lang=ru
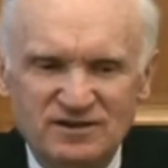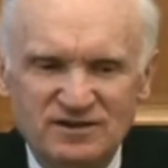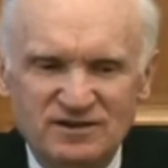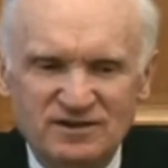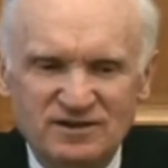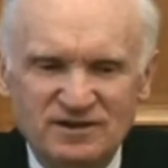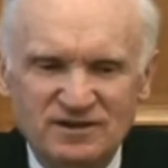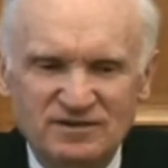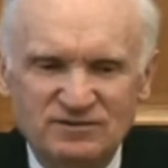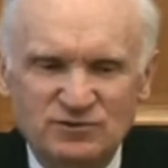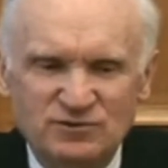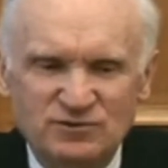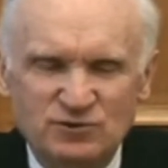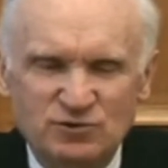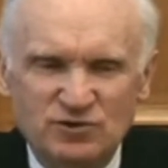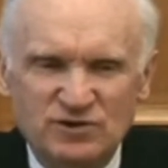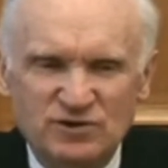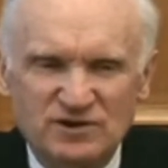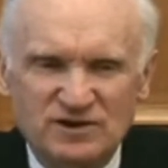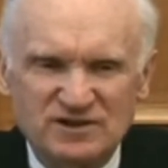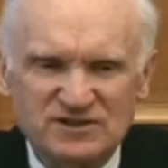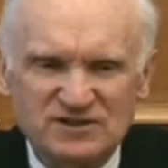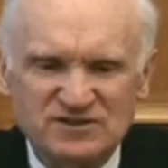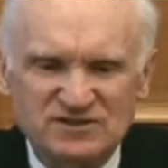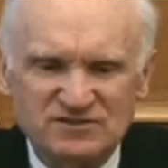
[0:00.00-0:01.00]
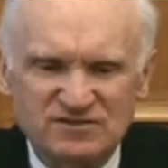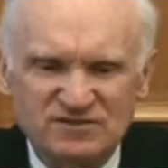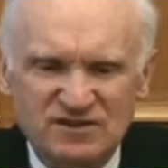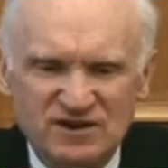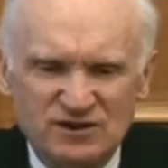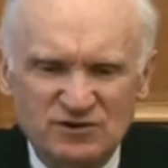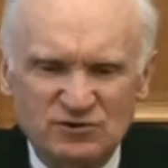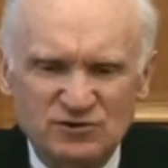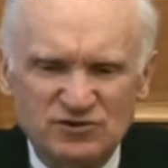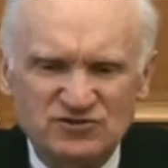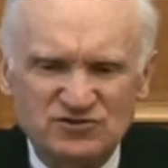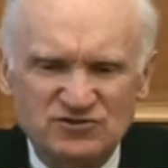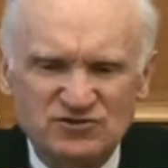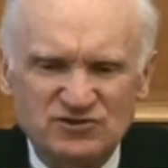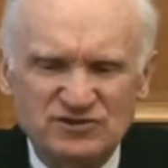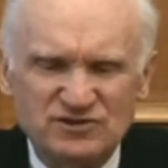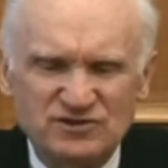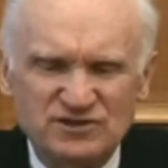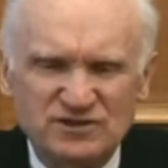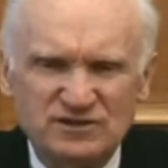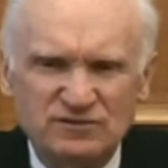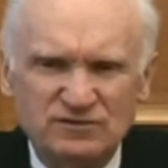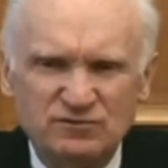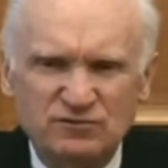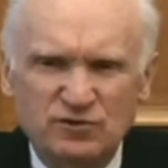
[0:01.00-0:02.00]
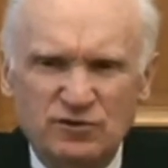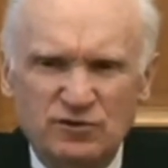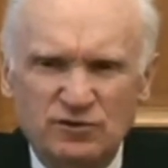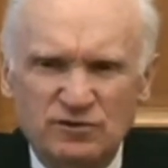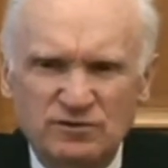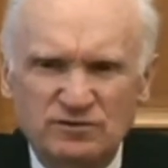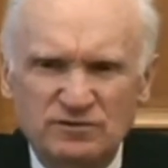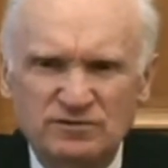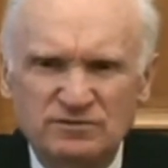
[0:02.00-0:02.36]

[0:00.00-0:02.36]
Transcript: и вдруг разворочить его.